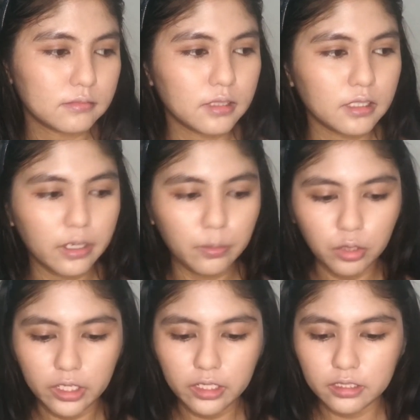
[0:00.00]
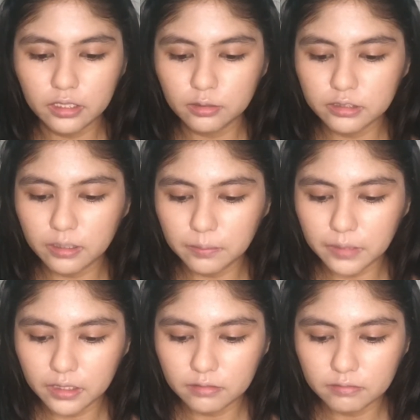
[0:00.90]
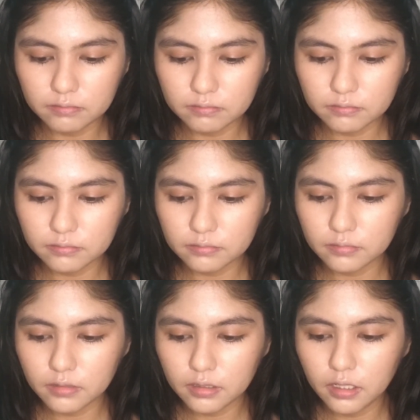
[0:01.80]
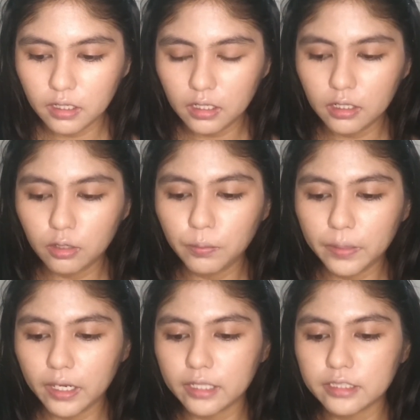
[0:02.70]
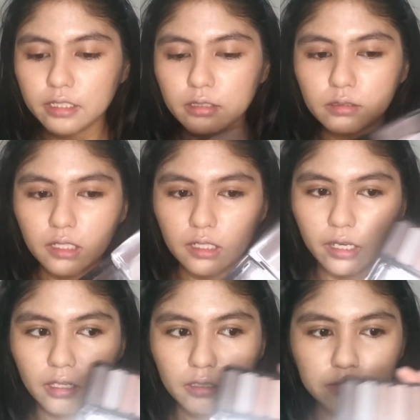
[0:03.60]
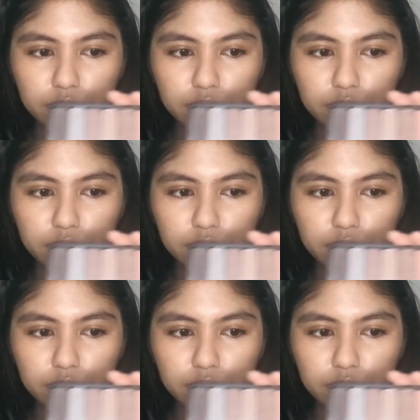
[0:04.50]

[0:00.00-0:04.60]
nggak boleh kita harus tambahin ini aku pakai shadow dari elf